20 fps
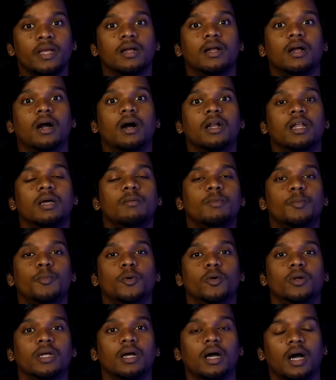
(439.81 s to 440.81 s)
காணாமல்
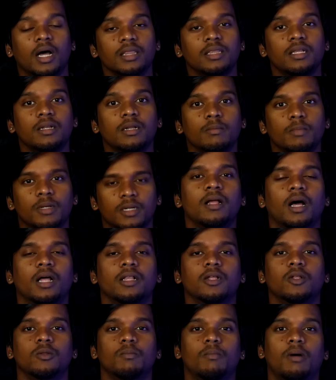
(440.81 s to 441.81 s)
போன அந்த நண்பர்
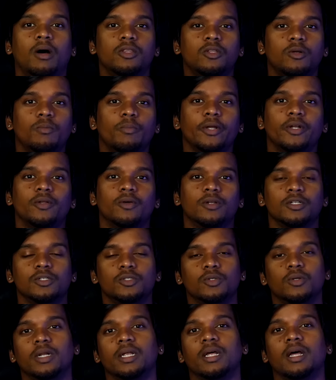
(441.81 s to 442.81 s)
அதாவது பாத்ரூம் போயிட்டு வரேன்னு
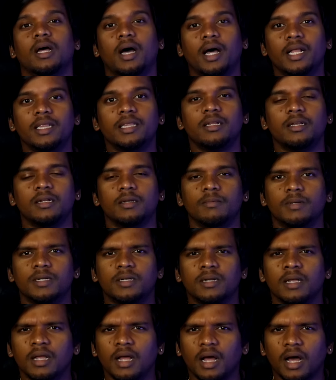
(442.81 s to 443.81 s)
சொன்ன அந்த நண்பர்
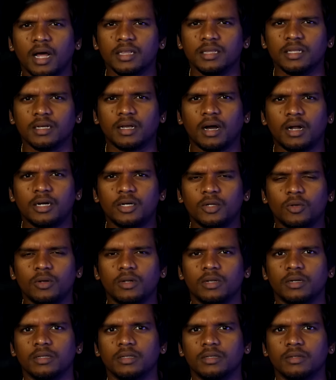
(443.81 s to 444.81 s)
அந்த
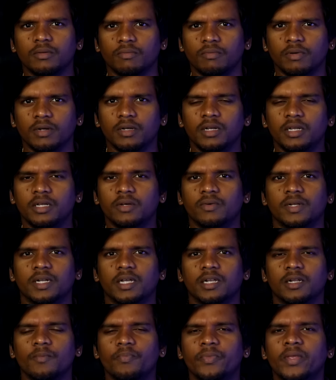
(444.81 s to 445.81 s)
காட்டுக்குள்ளேருந்து வெளிலையும்
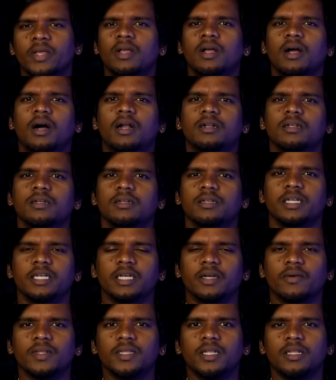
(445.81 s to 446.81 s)
வராரு அண்டு
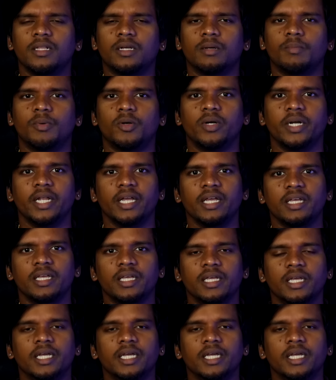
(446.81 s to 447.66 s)
இங்கே வந்ததுக்கப்புறம் டேய்